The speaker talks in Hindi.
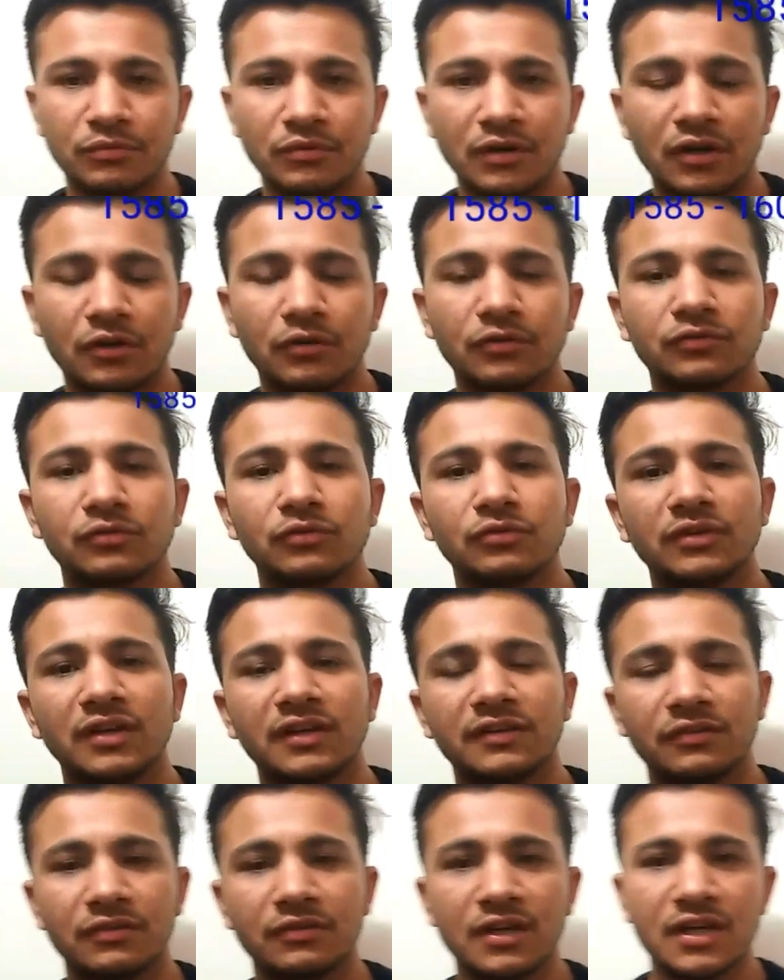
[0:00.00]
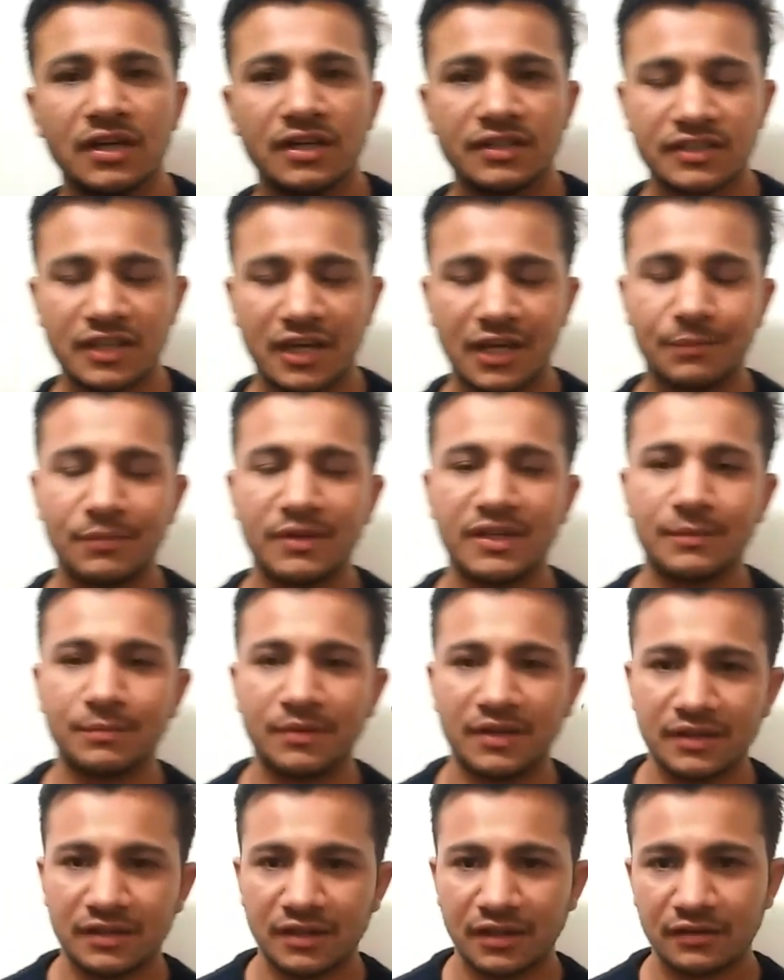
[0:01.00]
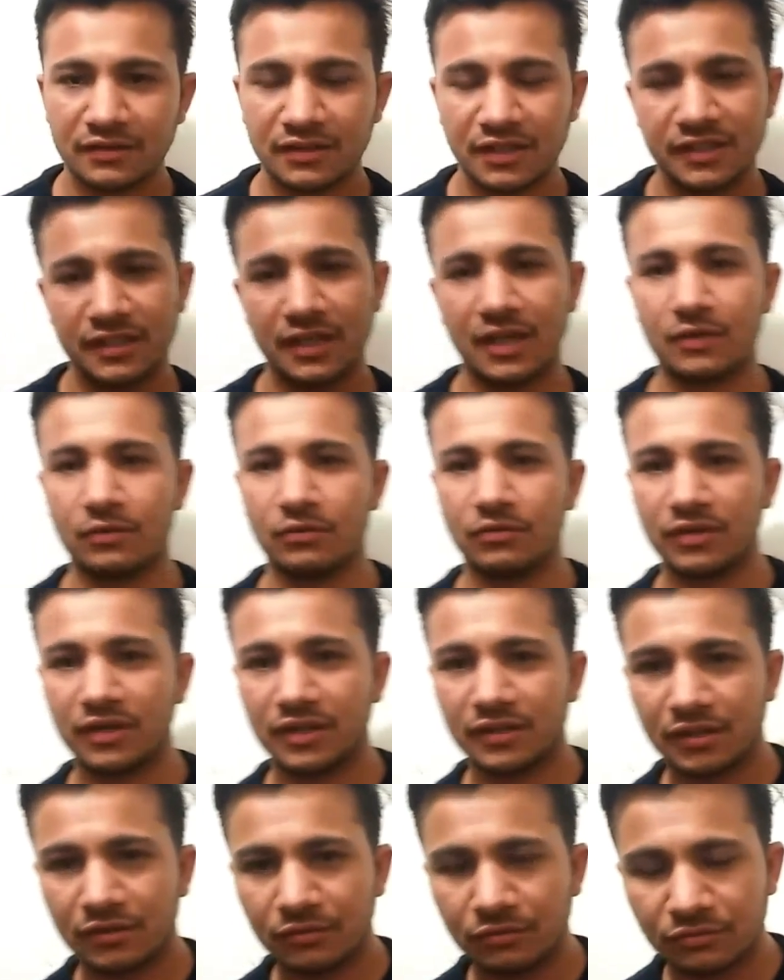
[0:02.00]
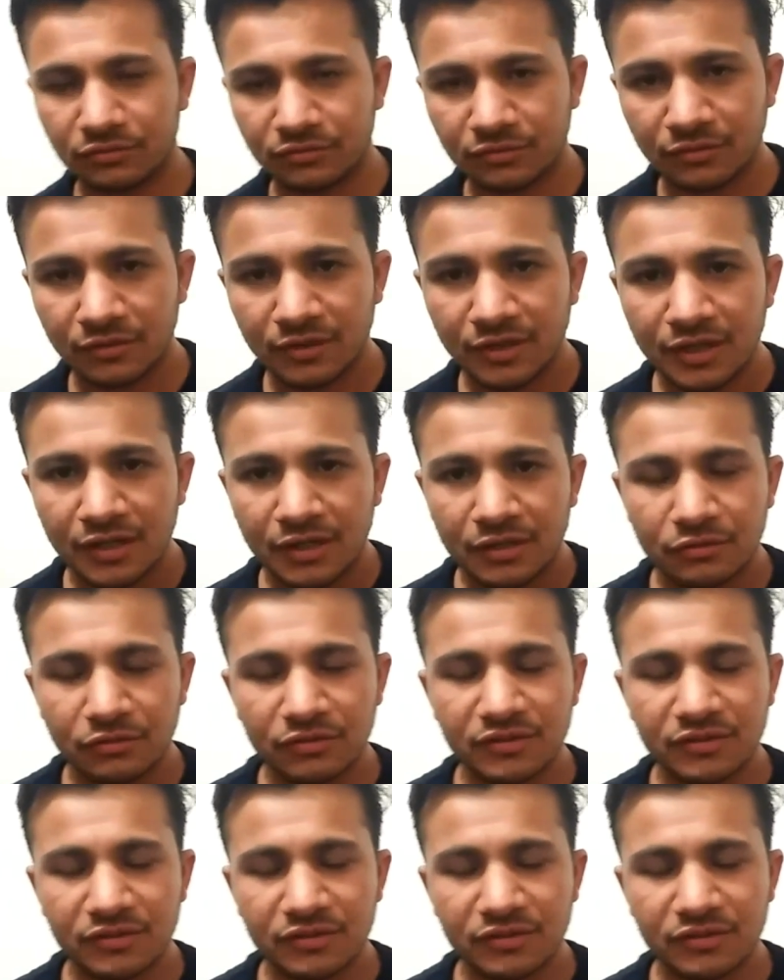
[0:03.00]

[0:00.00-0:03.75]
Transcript: आरंभ हुआ और 1604 में ये बनकर तैयार हो गया था दोस्तों